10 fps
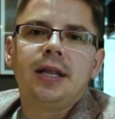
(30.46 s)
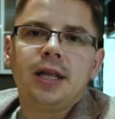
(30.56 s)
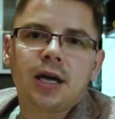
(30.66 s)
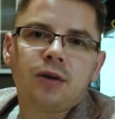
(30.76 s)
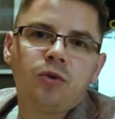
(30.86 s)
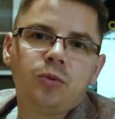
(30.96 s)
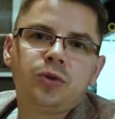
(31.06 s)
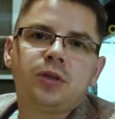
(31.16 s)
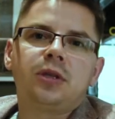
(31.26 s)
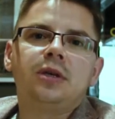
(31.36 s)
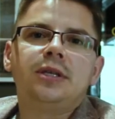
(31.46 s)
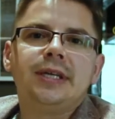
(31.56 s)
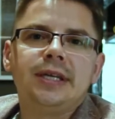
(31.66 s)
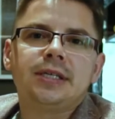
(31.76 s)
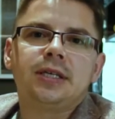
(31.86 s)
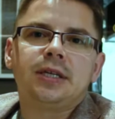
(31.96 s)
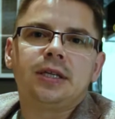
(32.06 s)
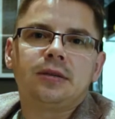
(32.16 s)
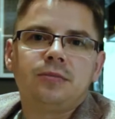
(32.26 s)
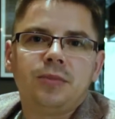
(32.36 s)
Для кого будет интересно
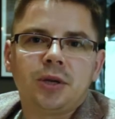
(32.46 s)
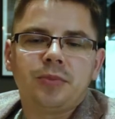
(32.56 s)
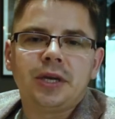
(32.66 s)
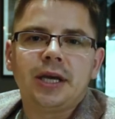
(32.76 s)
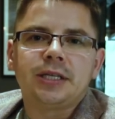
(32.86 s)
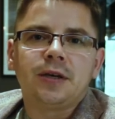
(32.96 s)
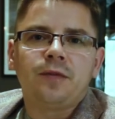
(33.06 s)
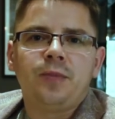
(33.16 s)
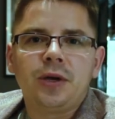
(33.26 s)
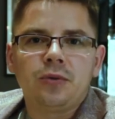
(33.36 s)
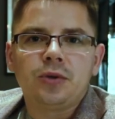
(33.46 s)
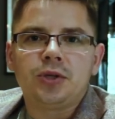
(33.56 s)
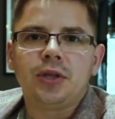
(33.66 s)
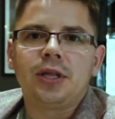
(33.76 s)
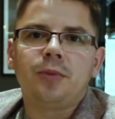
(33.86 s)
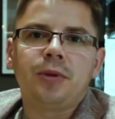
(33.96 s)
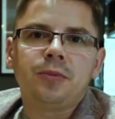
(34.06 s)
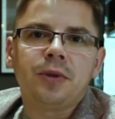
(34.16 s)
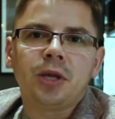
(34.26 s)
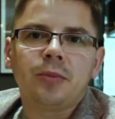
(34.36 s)
это мероприятие? В первую очередь для
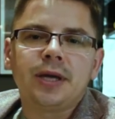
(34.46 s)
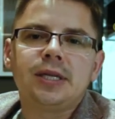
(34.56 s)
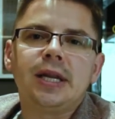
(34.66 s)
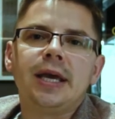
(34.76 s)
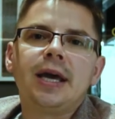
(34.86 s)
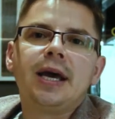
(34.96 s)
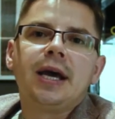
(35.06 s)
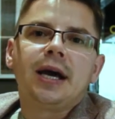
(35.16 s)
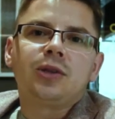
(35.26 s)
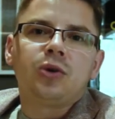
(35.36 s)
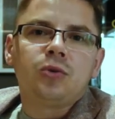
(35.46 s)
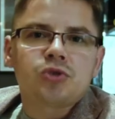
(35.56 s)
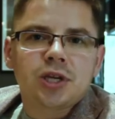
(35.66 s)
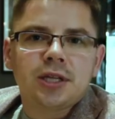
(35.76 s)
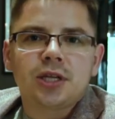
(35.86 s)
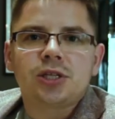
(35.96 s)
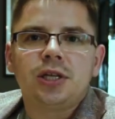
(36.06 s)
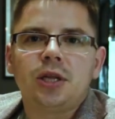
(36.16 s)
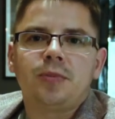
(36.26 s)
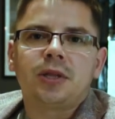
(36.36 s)
предпринимателей, которые уже дошли
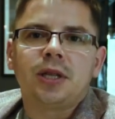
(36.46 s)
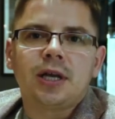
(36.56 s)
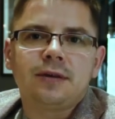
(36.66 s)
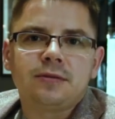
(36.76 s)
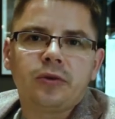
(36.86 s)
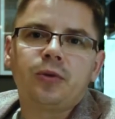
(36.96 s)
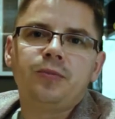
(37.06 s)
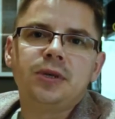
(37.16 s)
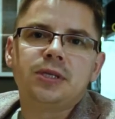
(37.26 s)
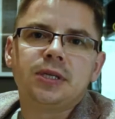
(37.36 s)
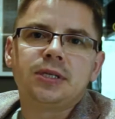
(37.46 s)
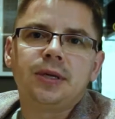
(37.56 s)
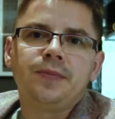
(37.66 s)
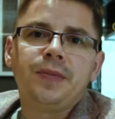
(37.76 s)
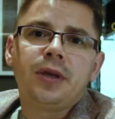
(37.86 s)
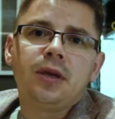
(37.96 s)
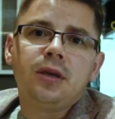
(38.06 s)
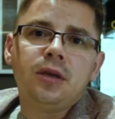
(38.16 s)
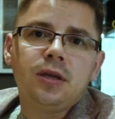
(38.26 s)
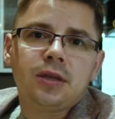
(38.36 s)
до потолка в своем бизнесе.
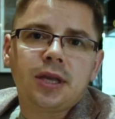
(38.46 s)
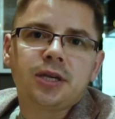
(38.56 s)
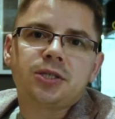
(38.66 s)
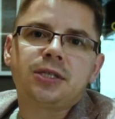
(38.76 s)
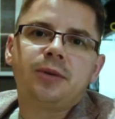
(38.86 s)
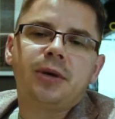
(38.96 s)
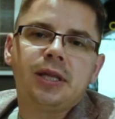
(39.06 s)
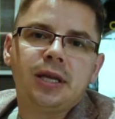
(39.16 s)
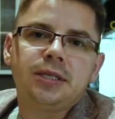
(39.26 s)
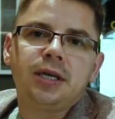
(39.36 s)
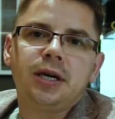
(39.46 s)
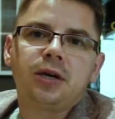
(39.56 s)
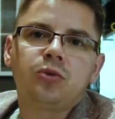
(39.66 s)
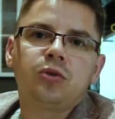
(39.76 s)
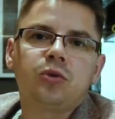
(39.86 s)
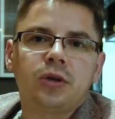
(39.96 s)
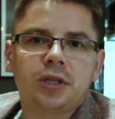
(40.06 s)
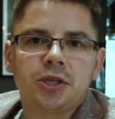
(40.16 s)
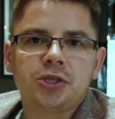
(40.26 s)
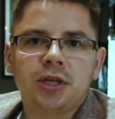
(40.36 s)
И также самое для тех, кто только
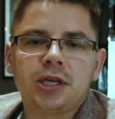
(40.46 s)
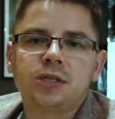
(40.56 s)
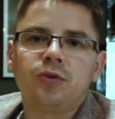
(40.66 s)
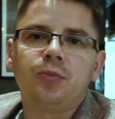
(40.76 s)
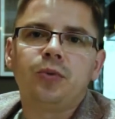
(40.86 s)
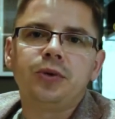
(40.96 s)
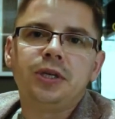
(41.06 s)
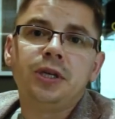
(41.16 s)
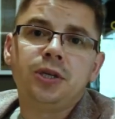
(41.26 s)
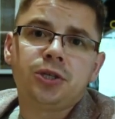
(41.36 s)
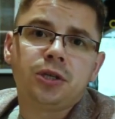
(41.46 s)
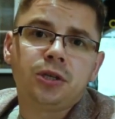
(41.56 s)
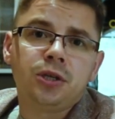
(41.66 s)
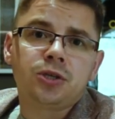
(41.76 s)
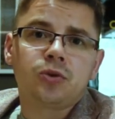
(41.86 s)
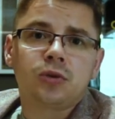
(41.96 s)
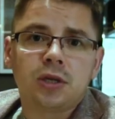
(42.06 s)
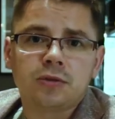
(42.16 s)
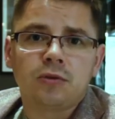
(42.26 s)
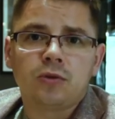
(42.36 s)
начинает свой путь и ищет нишу
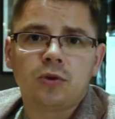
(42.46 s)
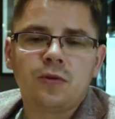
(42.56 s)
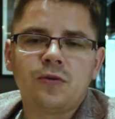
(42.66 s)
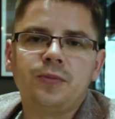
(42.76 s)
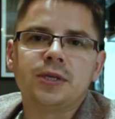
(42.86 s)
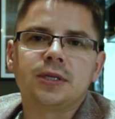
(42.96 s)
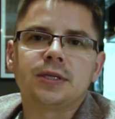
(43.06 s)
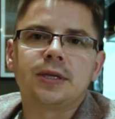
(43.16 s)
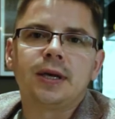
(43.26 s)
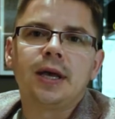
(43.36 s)
для своего нового бизнеса.